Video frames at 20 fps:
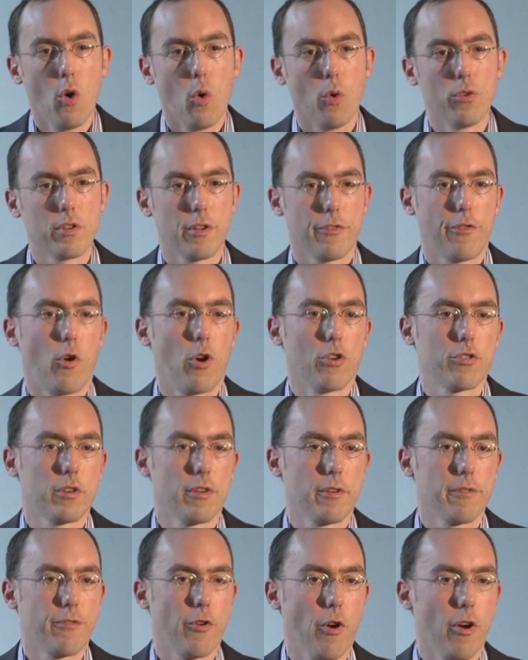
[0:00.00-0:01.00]
unsere
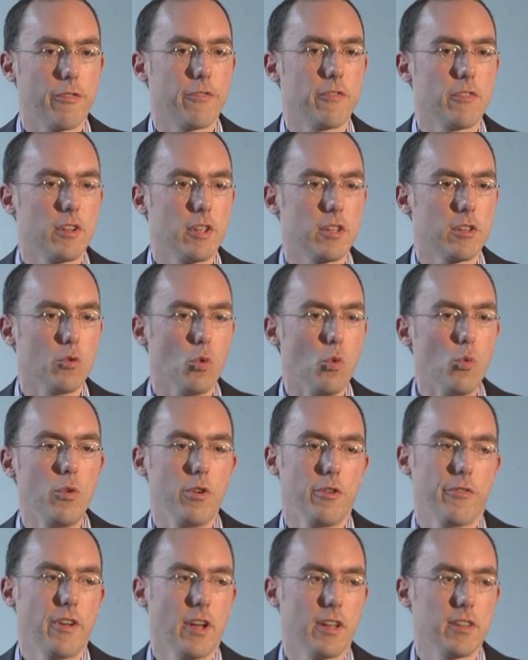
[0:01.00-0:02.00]
Forscher veröffentlichen
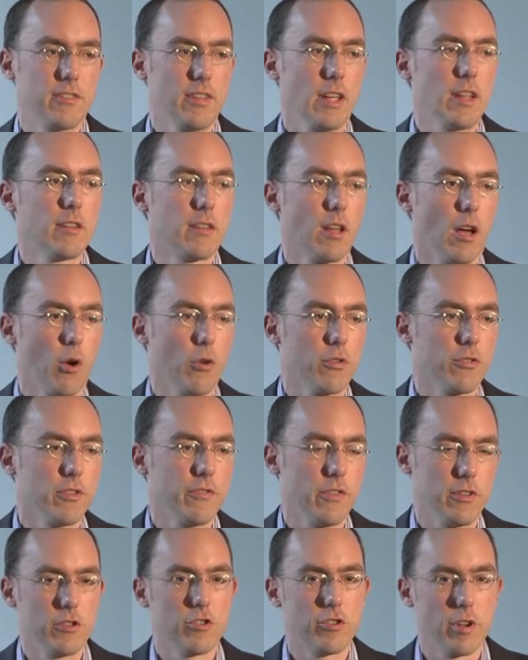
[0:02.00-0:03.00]
ungefähr
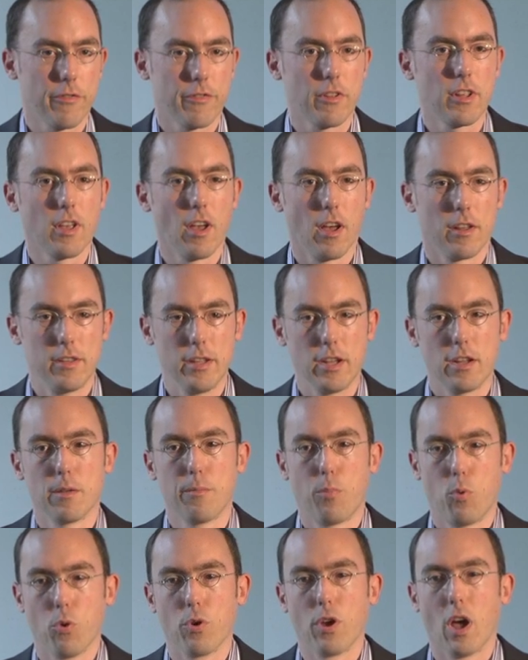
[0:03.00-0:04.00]
10.000 wissenschaftliche Artikel
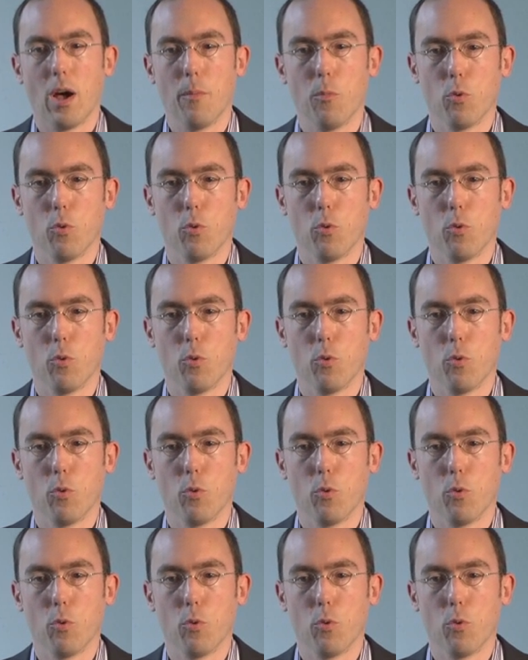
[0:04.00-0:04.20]
pro Jahr.